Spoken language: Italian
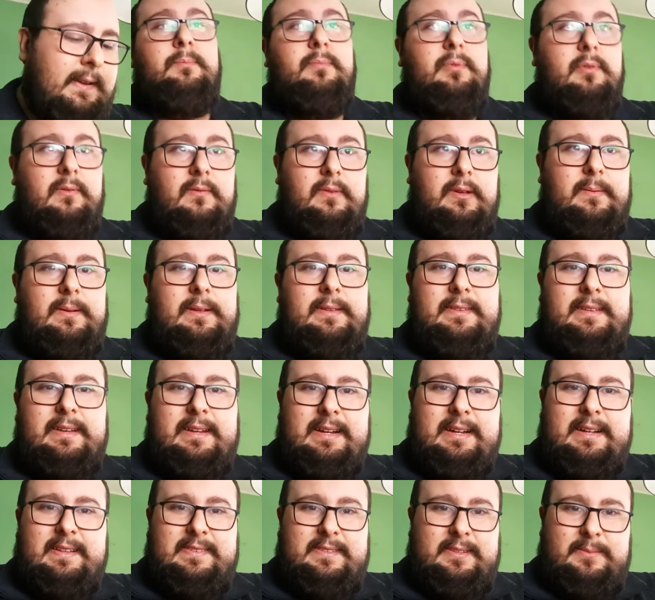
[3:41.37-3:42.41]
Poi ovviamente
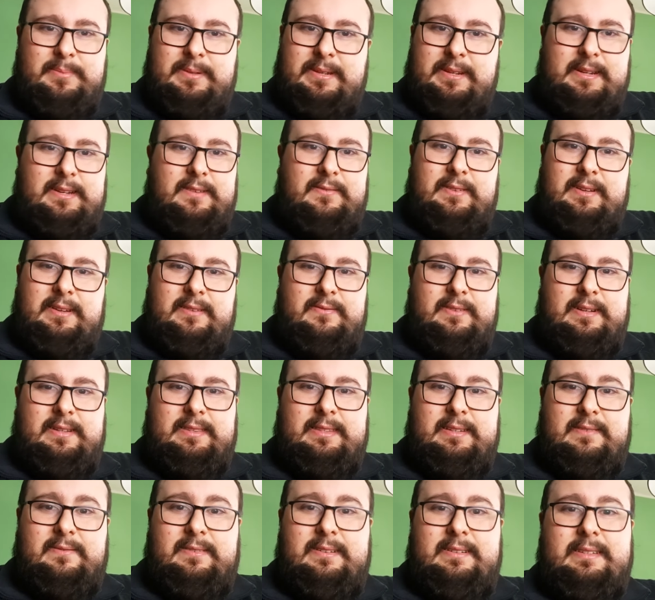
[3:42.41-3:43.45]
ragazzi perché viene
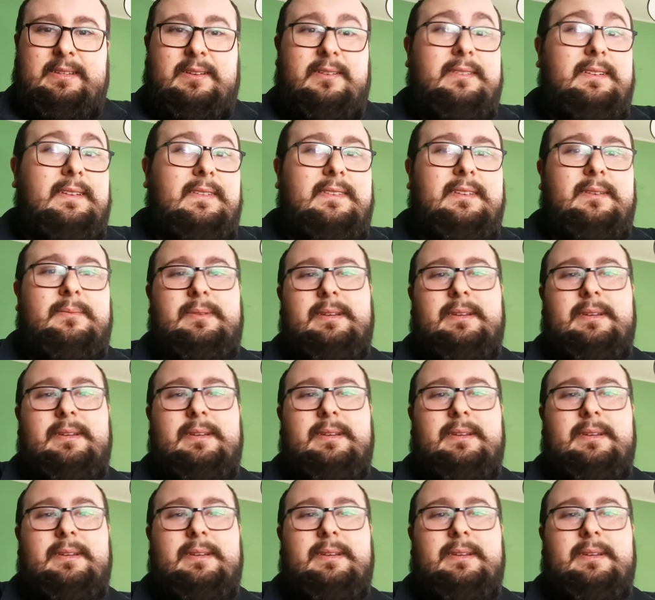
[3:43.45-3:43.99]
fatta questa notizia?